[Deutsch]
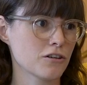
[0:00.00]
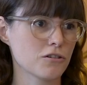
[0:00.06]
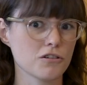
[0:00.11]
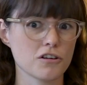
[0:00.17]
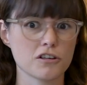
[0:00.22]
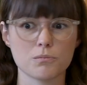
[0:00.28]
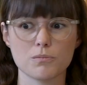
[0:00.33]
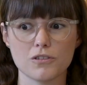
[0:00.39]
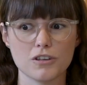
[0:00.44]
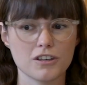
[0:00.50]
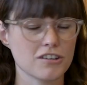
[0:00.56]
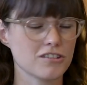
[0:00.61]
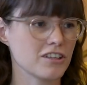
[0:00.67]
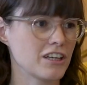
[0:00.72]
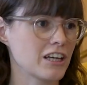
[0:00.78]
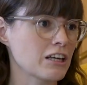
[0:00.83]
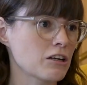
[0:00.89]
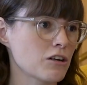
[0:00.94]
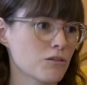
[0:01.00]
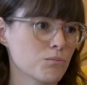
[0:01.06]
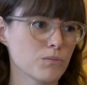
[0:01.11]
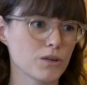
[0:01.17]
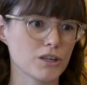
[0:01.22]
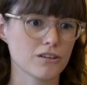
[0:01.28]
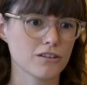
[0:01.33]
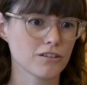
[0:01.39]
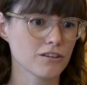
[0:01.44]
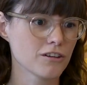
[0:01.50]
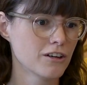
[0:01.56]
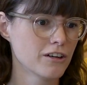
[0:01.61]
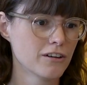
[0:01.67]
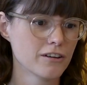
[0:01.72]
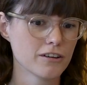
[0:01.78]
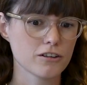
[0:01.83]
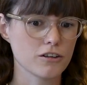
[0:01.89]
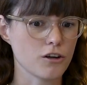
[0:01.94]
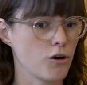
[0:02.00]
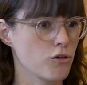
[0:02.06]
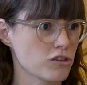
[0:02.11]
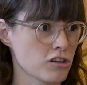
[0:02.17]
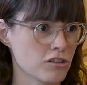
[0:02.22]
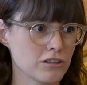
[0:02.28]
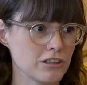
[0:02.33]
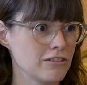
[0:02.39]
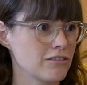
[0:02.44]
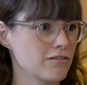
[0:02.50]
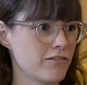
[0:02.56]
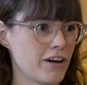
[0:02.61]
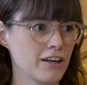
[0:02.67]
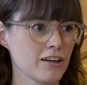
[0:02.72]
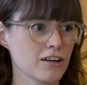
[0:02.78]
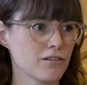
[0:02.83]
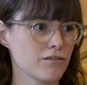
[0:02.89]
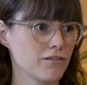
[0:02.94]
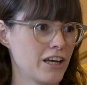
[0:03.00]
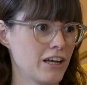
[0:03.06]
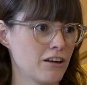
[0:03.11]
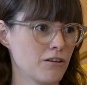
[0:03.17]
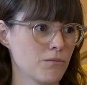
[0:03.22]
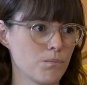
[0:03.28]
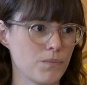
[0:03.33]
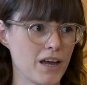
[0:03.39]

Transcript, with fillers: natürlich gesegnet mit tausenden Wanderwegen,